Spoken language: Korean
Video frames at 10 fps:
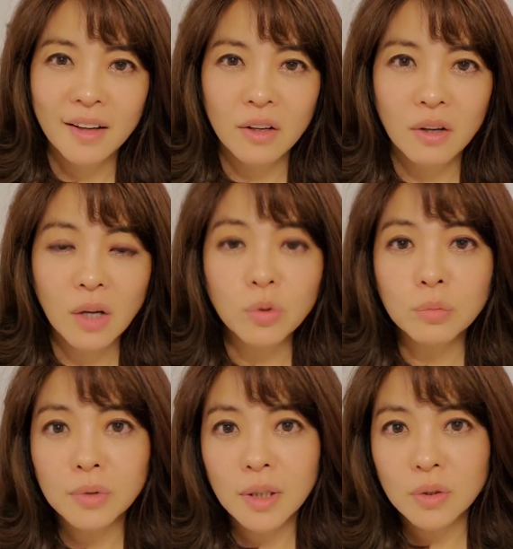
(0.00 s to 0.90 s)
어, 한국
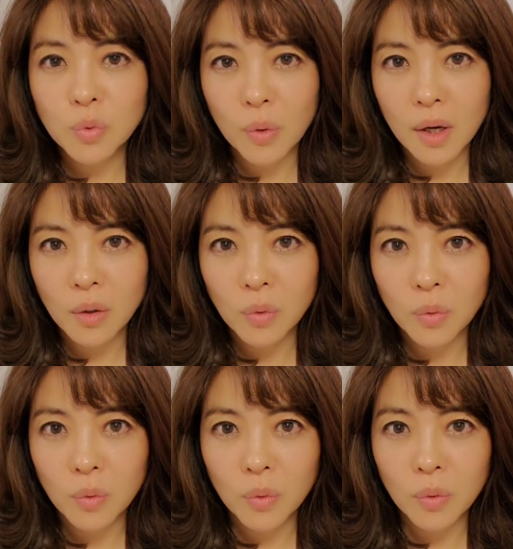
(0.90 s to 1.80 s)
문화를
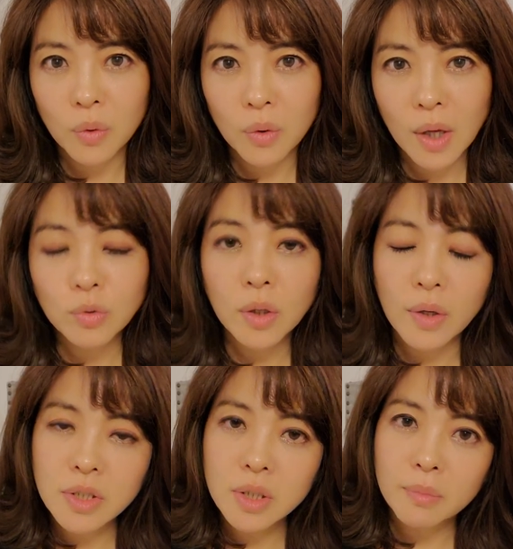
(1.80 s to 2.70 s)
좋아하고 한국에
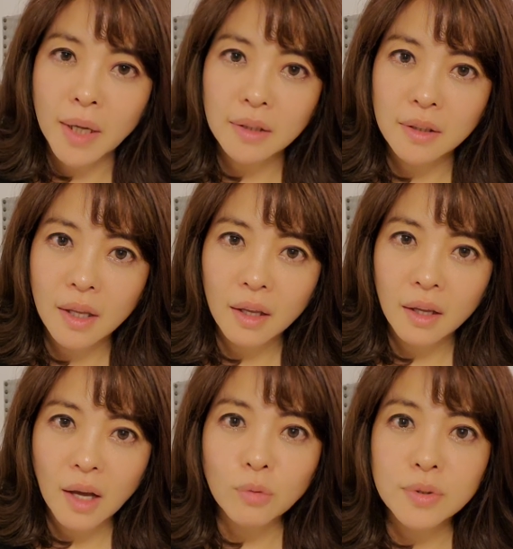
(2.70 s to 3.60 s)
관심이 많은데
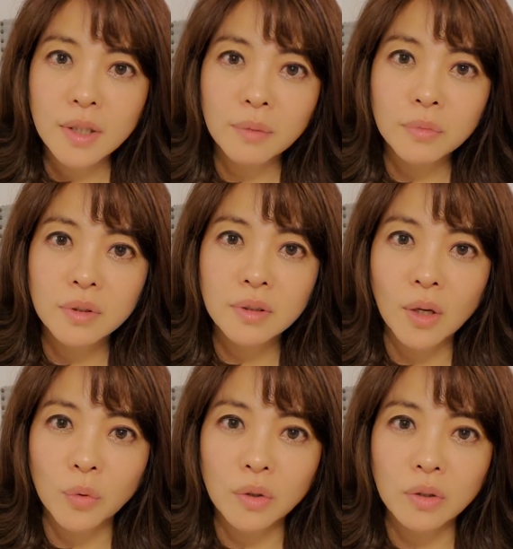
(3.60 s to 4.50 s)
한국 사람들의
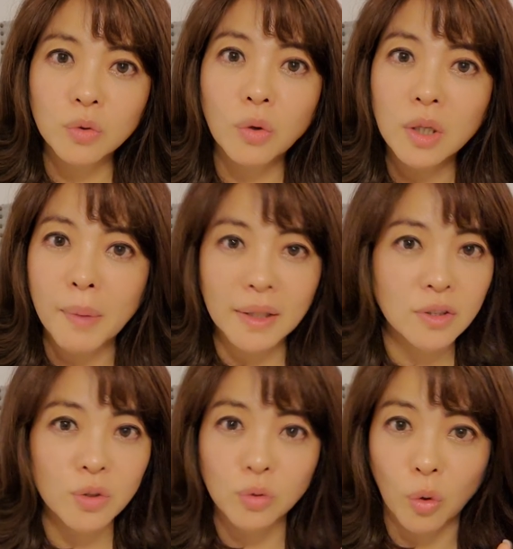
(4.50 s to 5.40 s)
어떤 응원을 받은
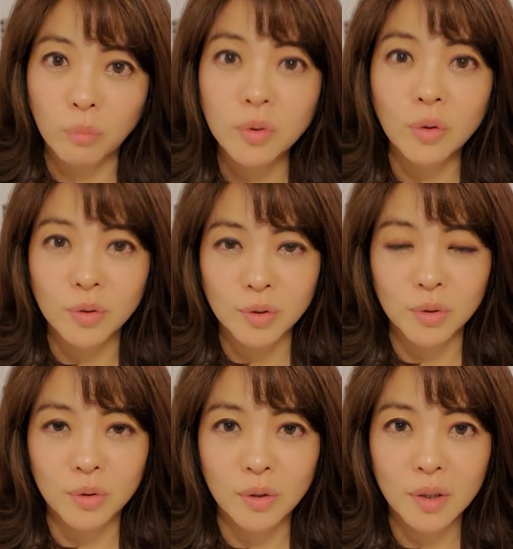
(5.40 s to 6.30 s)
적은 없는
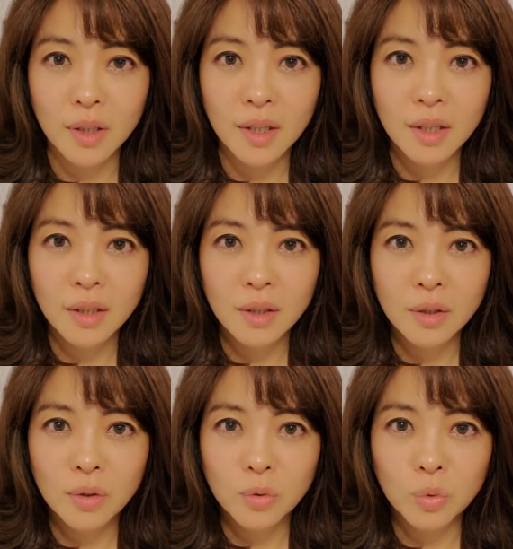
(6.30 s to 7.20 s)
거죠.
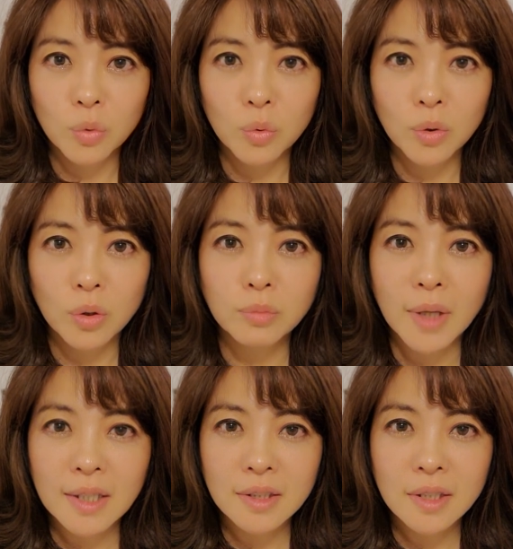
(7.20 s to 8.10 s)
또 여러분도
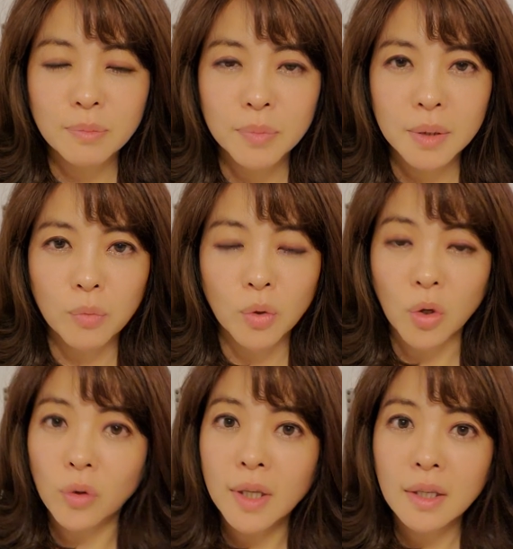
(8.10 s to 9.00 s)
아시다시피 뭐
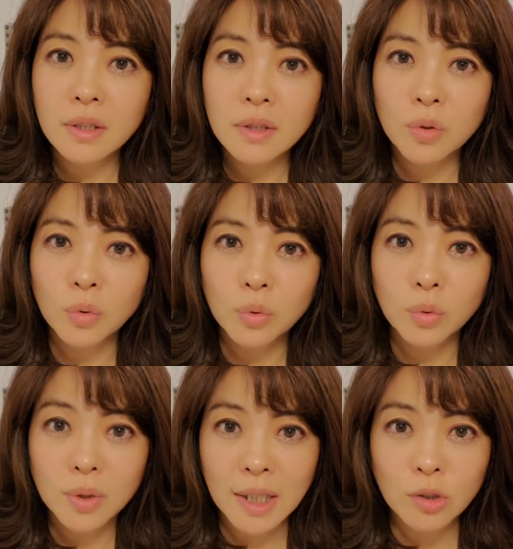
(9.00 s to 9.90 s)
연예인
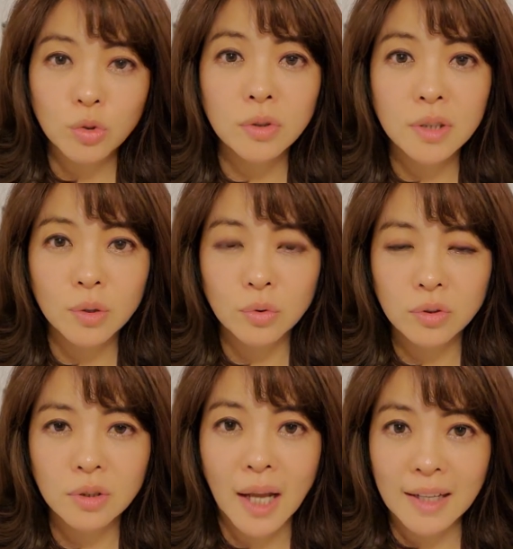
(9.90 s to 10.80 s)
정도로 잘 추는
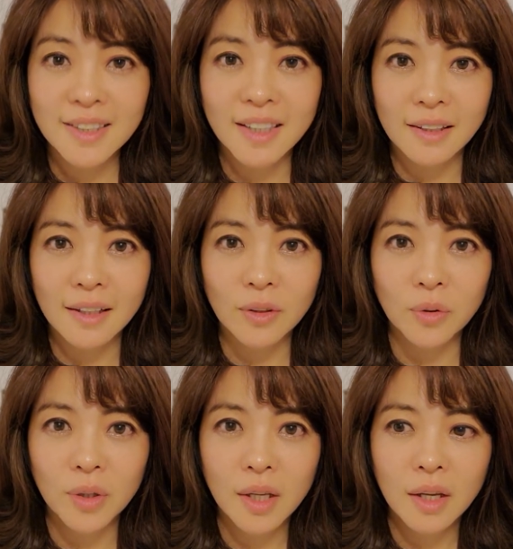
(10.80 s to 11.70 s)
친구들은 아니잖아요.